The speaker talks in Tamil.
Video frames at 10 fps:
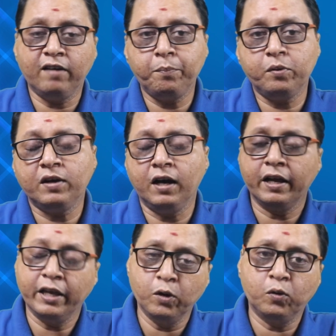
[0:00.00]
வாய்ப்பும்
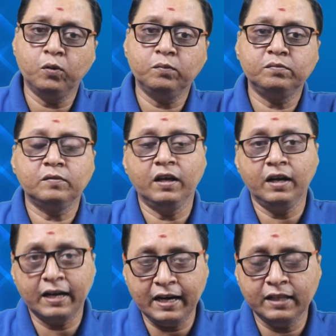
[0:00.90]
அங்கே இருக்கும்
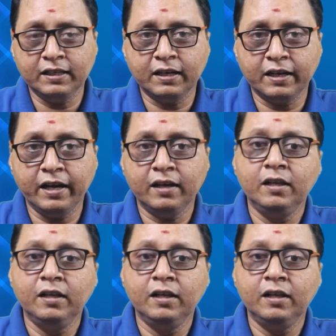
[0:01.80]
அதனால் கலந்துக்குங்க